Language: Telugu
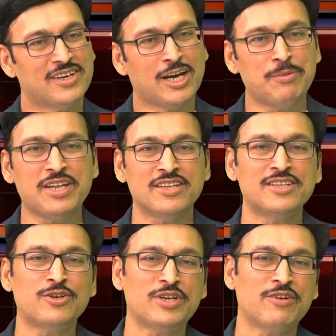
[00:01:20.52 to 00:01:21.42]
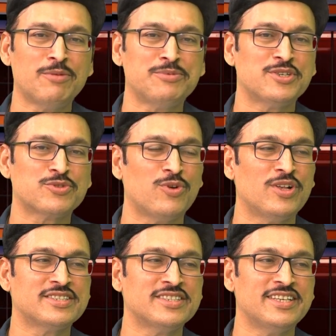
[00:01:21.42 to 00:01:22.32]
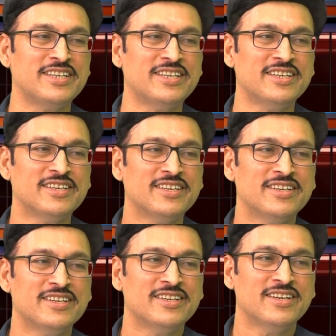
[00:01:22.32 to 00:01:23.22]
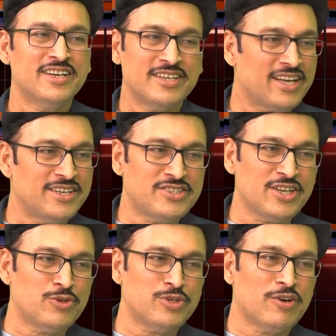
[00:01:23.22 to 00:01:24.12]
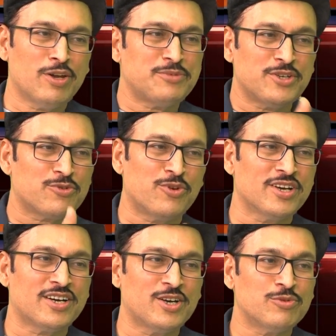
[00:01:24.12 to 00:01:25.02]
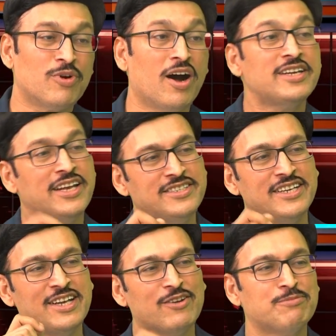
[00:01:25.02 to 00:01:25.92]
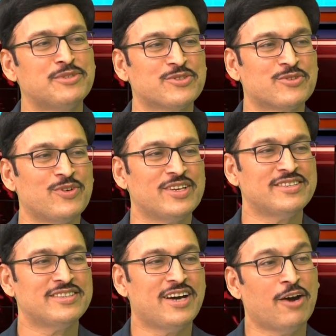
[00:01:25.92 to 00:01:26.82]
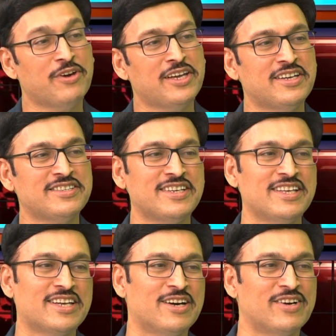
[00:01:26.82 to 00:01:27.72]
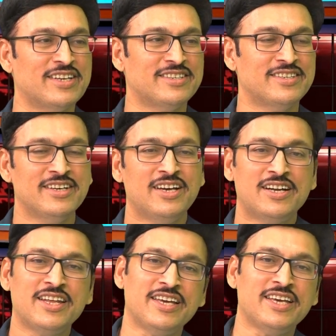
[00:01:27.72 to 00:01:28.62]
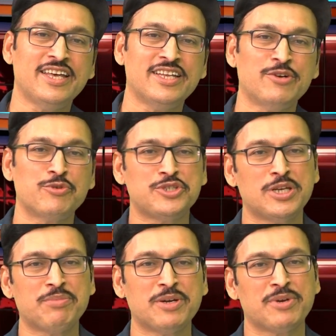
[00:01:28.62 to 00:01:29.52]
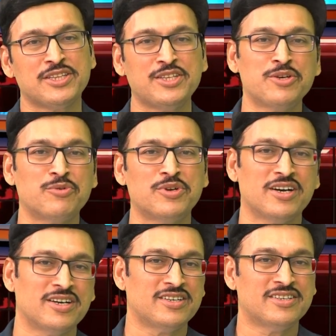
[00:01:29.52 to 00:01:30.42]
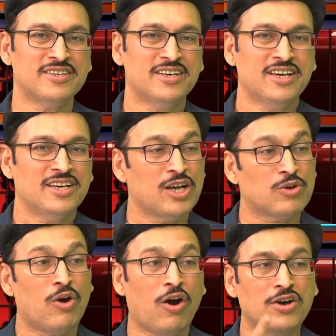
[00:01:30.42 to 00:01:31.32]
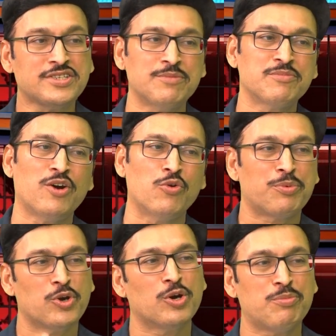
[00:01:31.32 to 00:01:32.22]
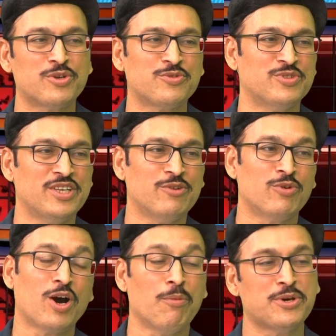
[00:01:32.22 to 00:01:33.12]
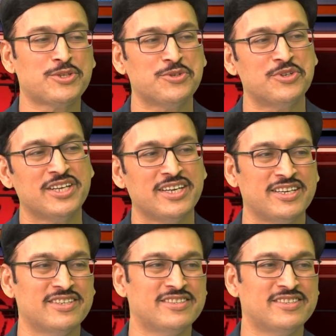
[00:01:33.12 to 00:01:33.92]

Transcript: కాబట్టి అందరూ డెవలప్ చేసుకోవాల్సింది టెన్షన్ను డెవలప్ చేసుకోవడం కాదు అటెన్షన్ డెవలప్ చేసుకోవాలి అవేర్నెస్ అనేది రావాలి అంటే ఏదైనా వచ్చినప్పటి ప్రతిదీ కూడా నాకు ఆసమ్గా ఉపయోగపడుతుంది ఒక ఆపర్చునిటీ